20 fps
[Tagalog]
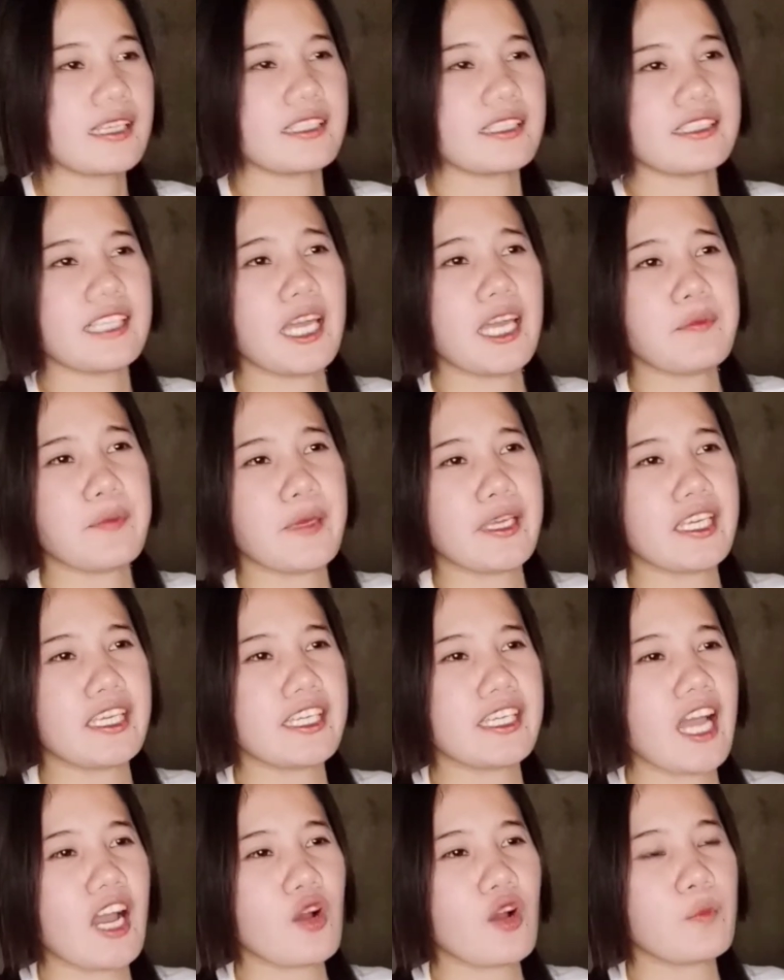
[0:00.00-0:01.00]
Nay,
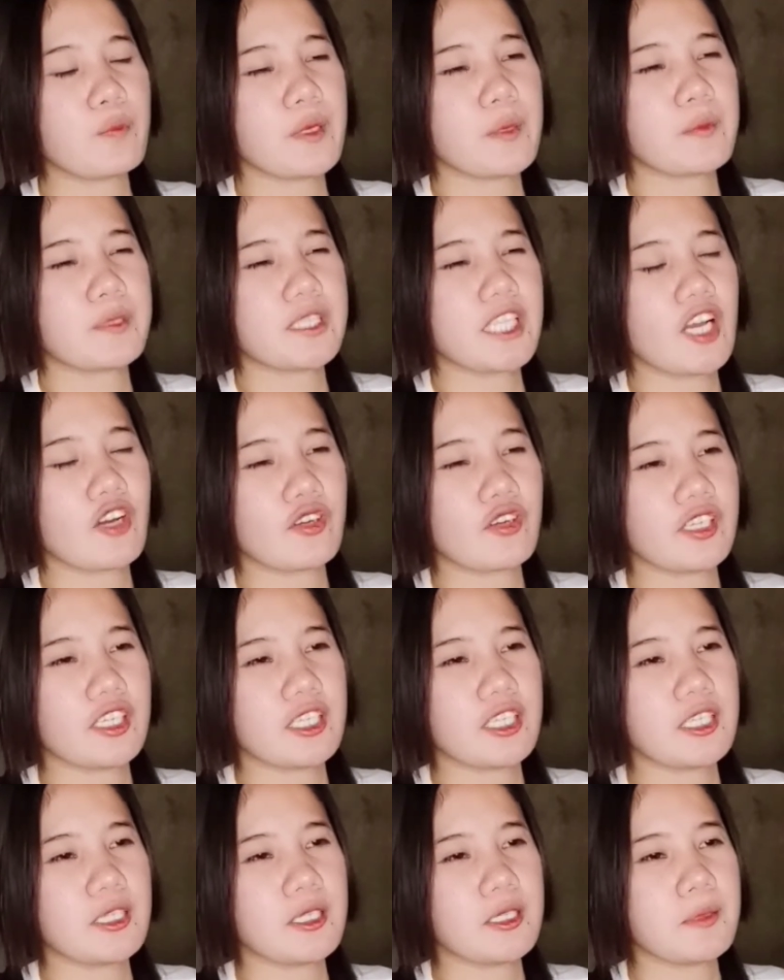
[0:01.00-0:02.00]
pingin nga akong 50 ako
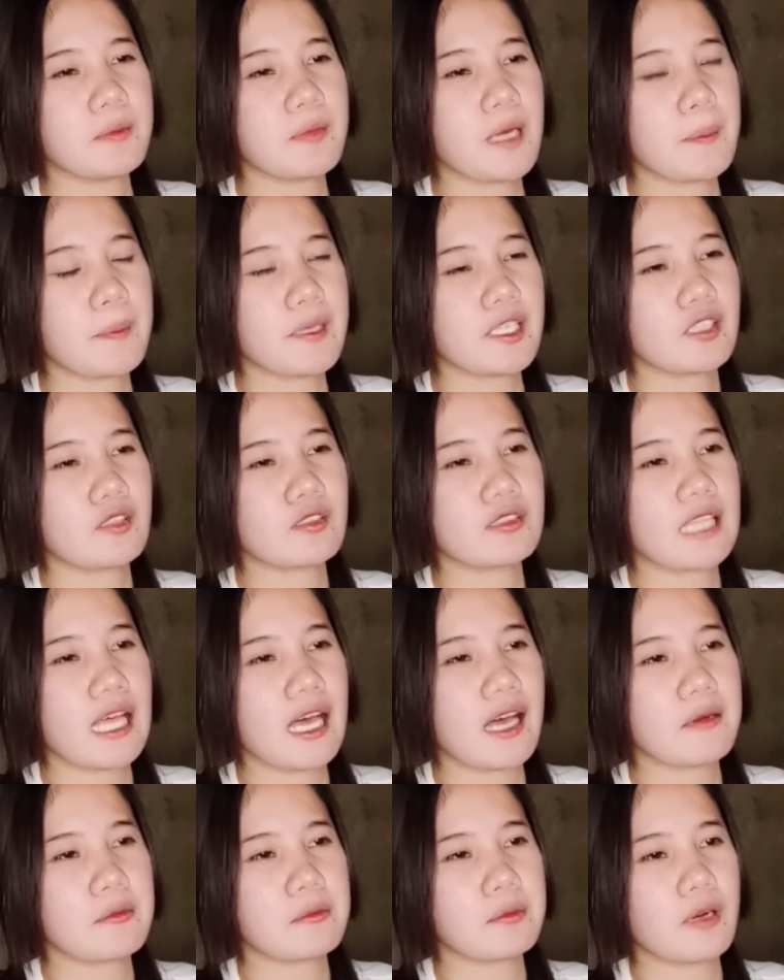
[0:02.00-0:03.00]
ipapaload
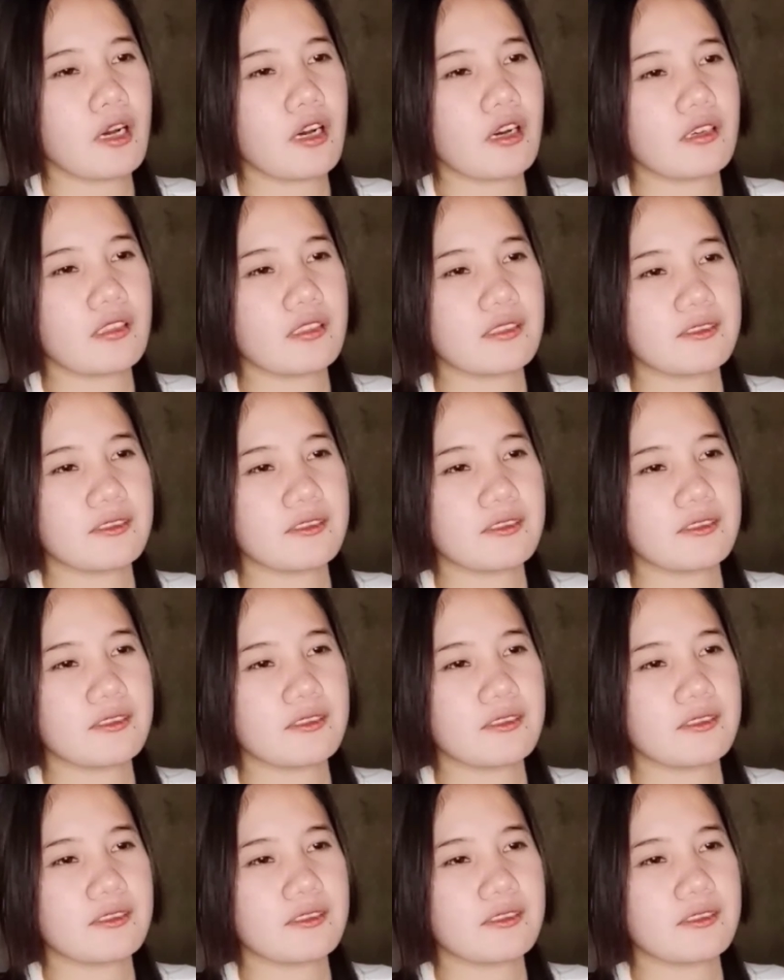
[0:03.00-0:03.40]
lang po.